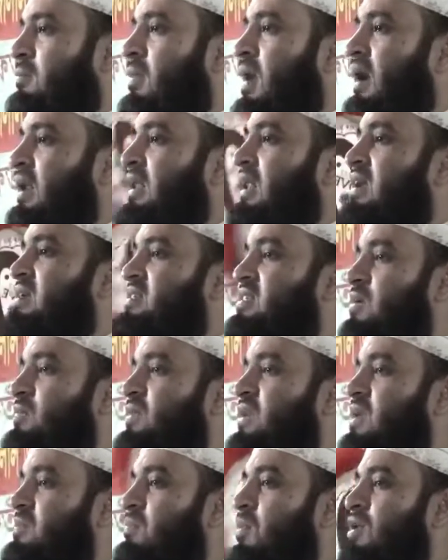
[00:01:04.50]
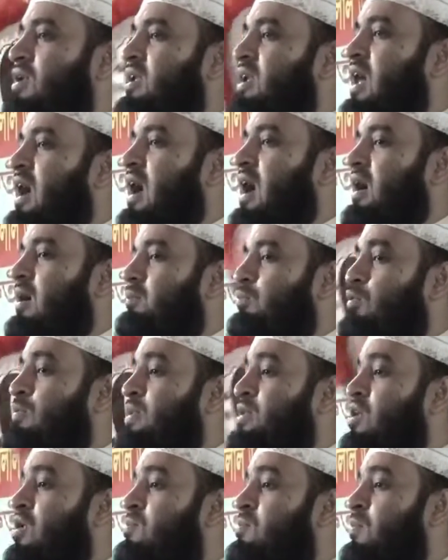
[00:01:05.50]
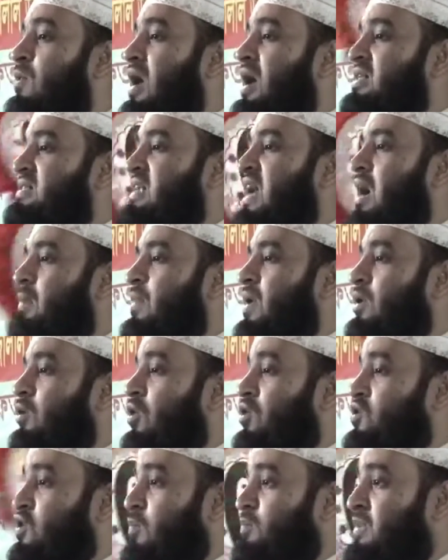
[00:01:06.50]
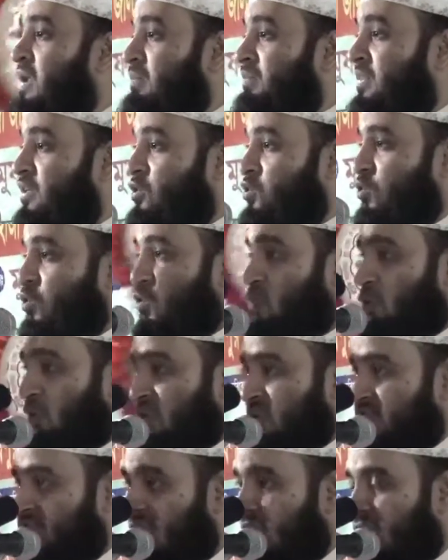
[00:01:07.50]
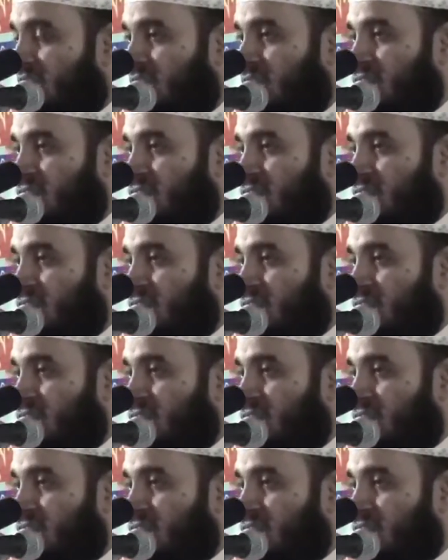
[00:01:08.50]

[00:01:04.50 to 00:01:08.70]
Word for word: বাংলার জামিনে বন্যা ভূমিকম্প আজাব আর গজব নামতে শুরু করেছে